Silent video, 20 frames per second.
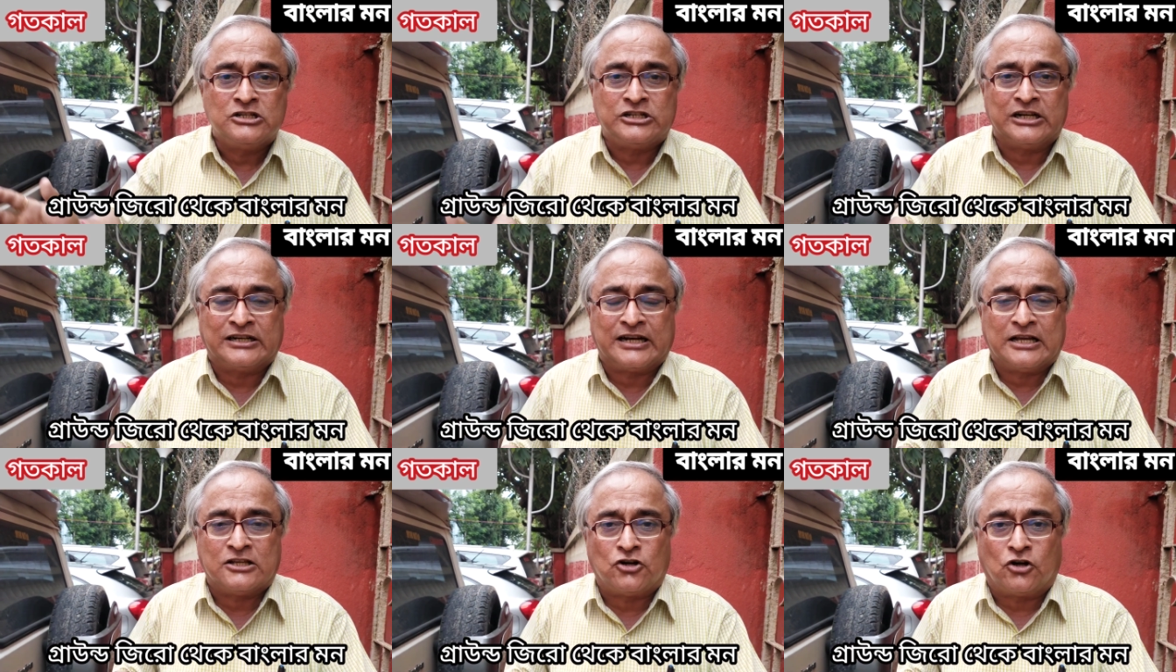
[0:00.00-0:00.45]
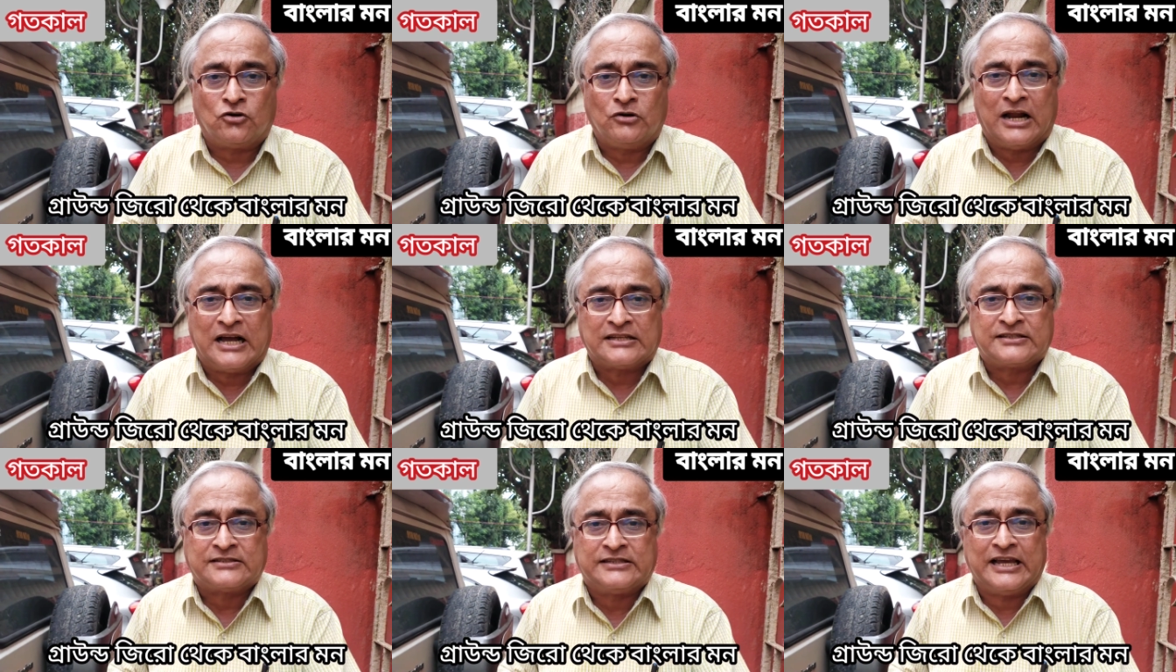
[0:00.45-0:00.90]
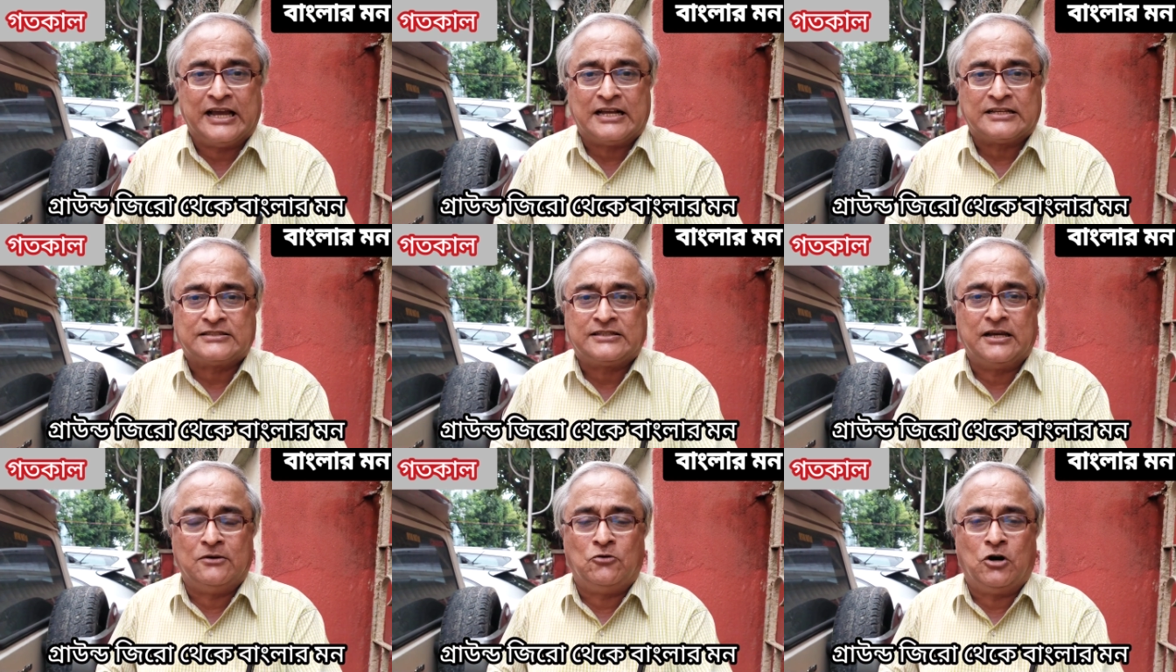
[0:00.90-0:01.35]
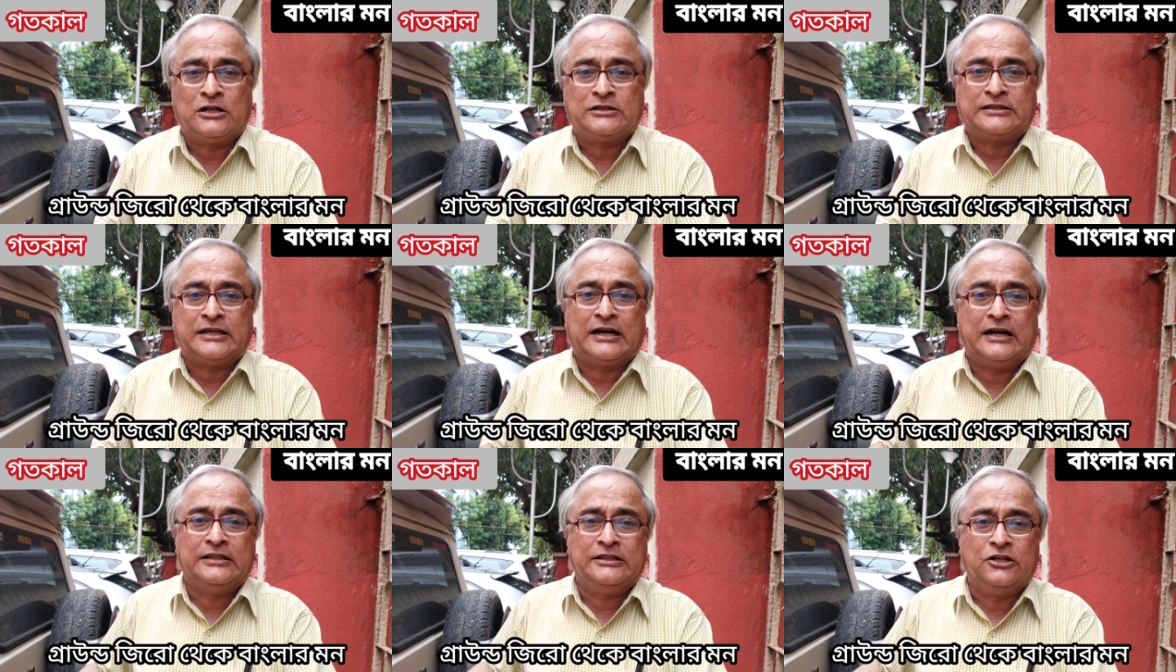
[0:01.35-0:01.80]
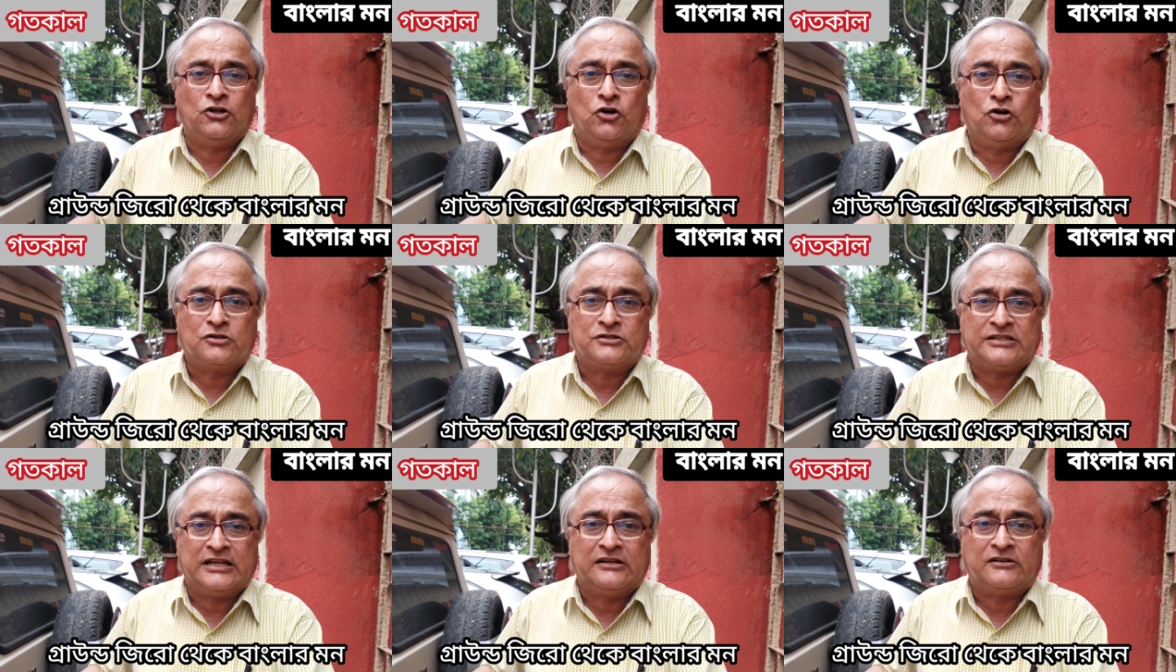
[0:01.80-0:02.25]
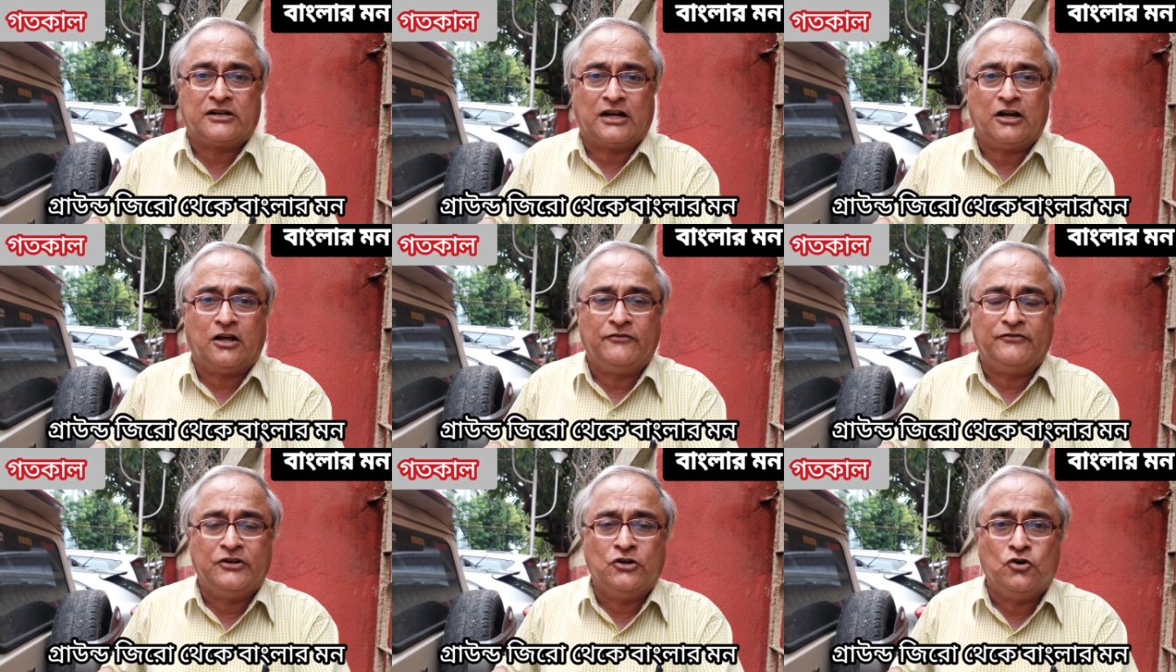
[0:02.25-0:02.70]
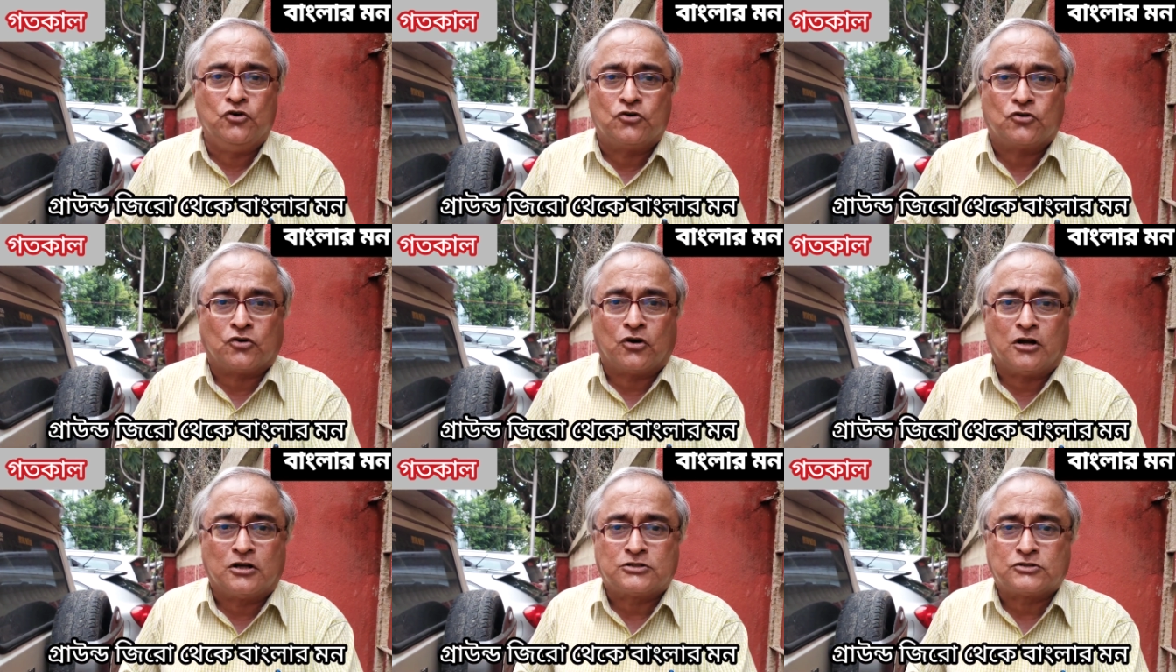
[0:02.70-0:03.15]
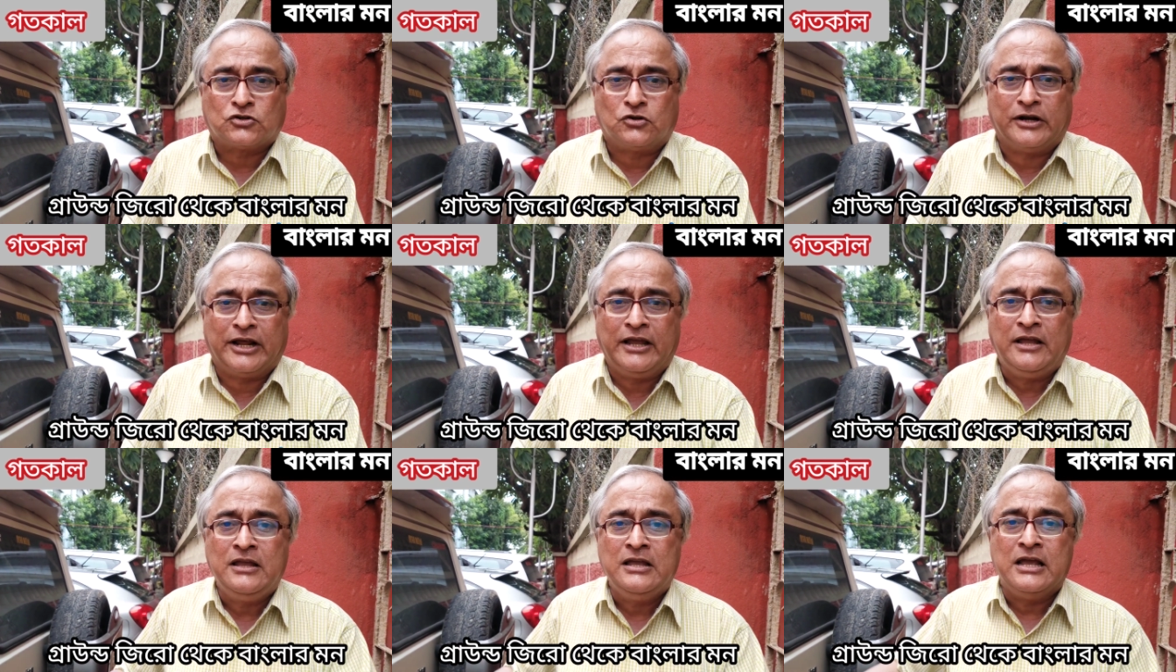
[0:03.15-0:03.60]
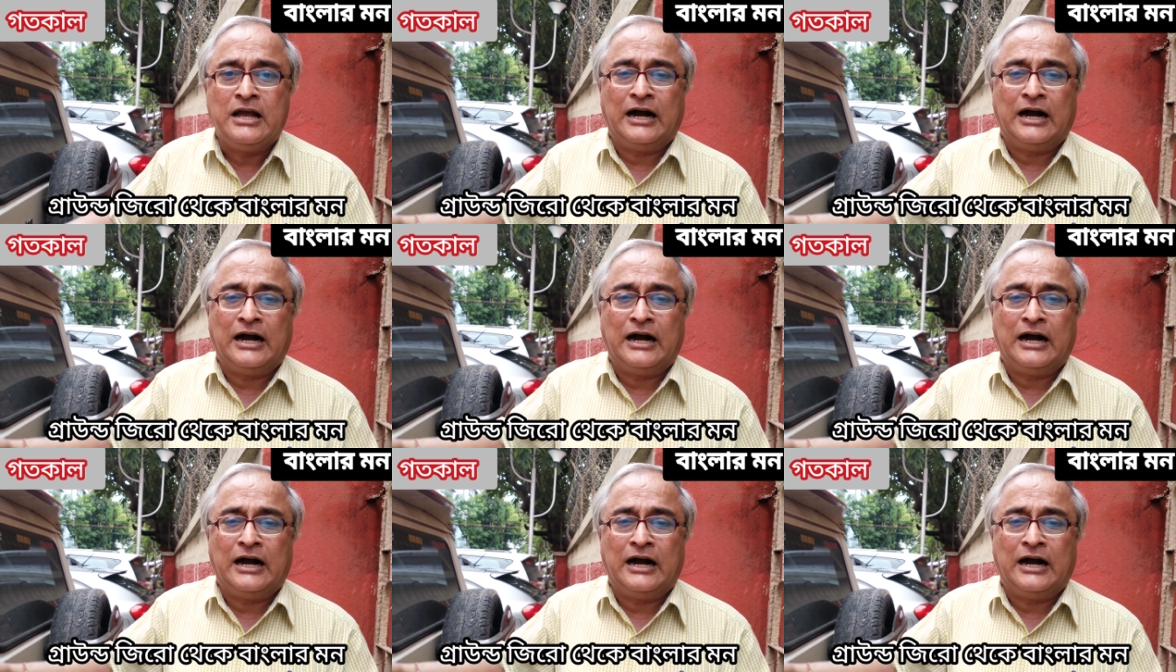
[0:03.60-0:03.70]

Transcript: সেটা যখন আস্তে আস্তে মহাত্মা গান্ধী রোড সেন্ট্রাল অ্যাভিনিউ ক্রস করে